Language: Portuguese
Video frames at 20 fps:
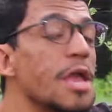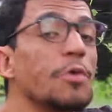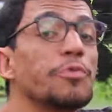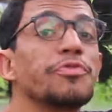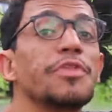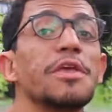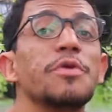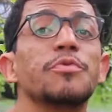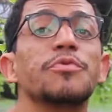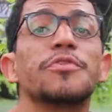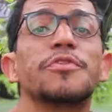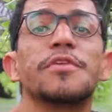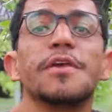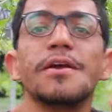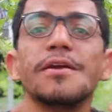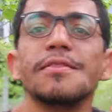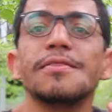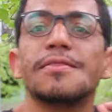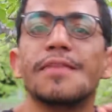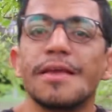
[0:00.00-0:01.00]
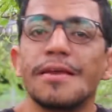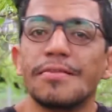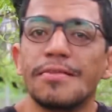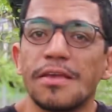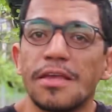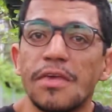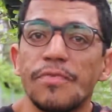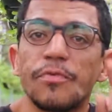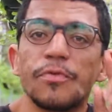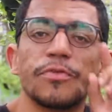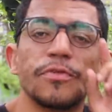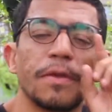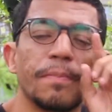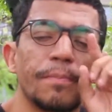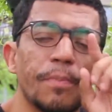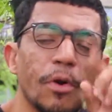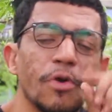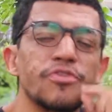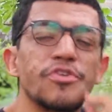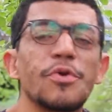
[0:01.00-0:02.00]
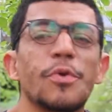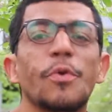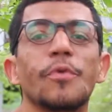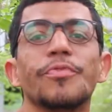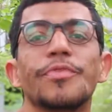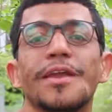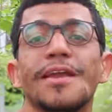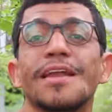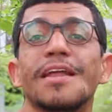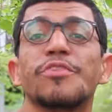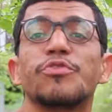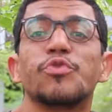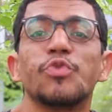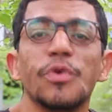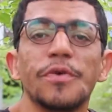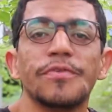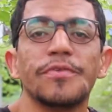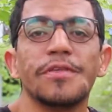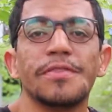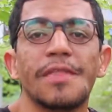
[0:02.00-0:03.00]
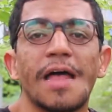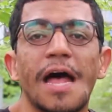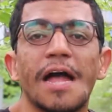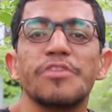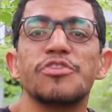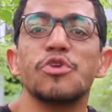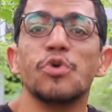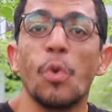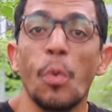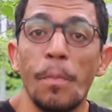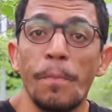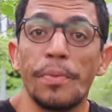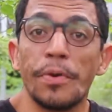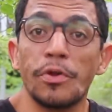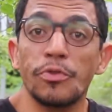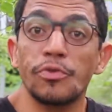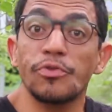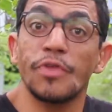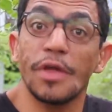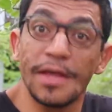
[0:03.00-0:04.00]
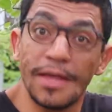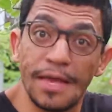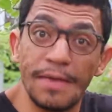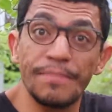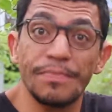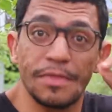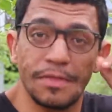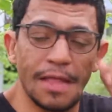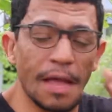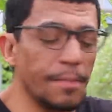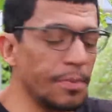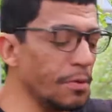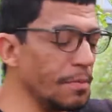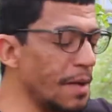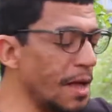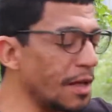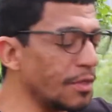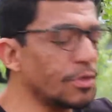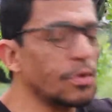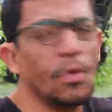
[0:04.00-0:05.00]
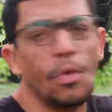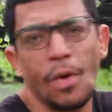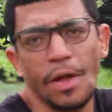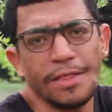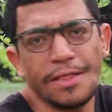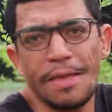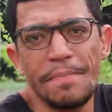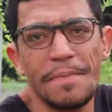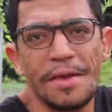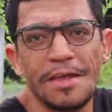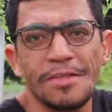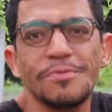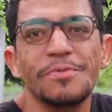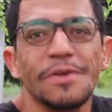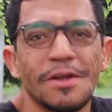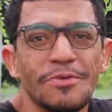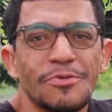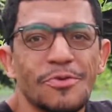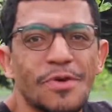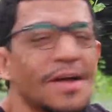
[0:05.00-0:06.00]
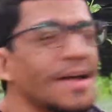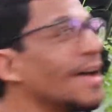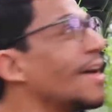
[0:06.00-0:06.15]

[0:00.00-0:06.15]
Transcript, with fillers: Eu tenho certeza que você pode encontrar na sua cidade um produto aqui, da Brumado, ou até mesmo na sua